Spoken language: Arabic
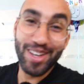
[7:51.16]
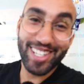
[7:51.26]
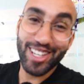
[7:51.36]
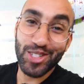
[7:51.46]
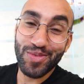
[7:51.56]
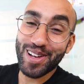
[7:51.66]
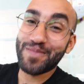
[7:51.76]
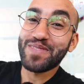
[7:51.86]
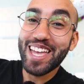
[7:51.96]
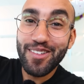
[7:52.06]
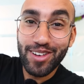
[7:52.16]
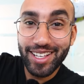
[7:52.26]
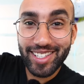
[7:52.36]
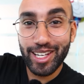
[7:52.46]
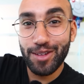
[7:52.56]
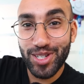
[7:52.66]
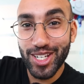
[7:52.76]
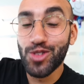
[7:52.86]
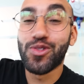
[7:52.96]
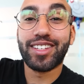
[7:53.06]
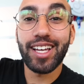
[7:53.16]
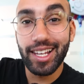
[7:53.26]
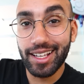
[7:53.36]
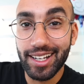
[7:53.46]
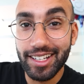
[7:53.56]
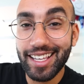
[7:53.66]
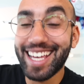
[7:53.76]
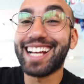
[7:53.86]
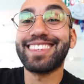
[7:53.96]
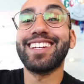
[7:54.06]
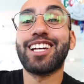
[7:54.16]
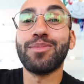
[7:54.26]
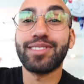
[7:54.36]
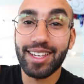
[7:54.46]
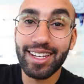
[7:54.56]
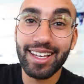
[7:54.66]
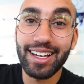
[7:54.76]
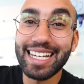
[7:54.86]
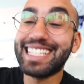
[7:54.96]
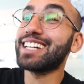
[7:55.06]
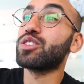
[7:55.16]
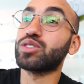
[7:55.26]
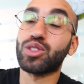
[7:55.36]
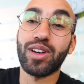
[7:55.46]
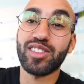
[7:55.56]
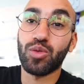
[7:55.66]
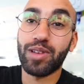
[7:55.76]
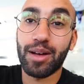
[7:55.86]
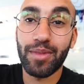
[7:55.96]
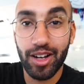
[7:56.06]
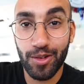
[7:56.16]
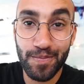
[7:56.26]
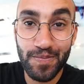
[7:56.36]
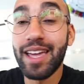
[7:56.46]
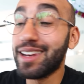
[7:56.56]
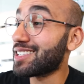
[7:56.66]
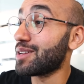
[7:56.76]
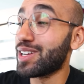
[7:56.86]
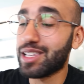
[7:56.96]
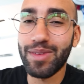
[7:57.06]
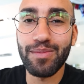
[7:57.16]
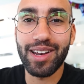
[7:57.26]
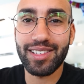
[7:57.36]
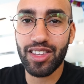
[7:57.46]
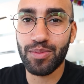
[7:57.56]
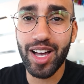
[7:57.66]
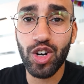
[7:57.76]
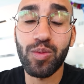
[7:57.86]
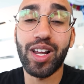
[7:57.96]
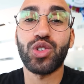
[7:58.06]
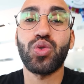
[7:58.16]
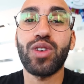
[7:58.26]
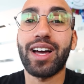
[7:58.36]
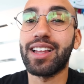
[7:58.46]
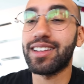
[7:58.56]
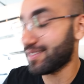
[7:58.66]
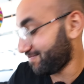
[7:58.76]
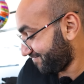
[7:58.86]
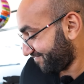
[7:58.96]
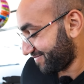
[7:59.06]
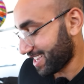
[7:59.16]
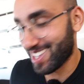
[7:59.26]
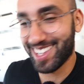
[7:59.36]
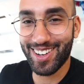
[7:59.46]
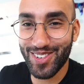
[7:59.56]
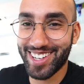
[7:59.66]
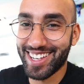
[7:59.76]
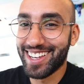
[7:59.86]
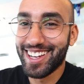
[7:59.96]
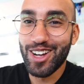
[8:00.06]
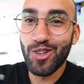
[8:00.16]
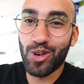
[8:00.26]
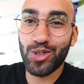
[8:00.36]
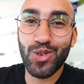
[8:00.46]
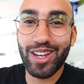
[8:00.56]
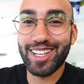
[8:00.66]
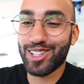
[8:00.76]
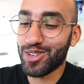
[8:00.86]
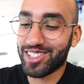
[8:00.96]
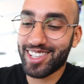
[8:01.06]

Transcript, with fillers: ماشي يا جماعه في الديسكربشن وفي التعليقات حنحط لكم الطريقه اللي تقدروا تتواصلوا بها معهم الناس المهتمين بالاستثمار وبالحصول على لحظه أو. الحصول على جواز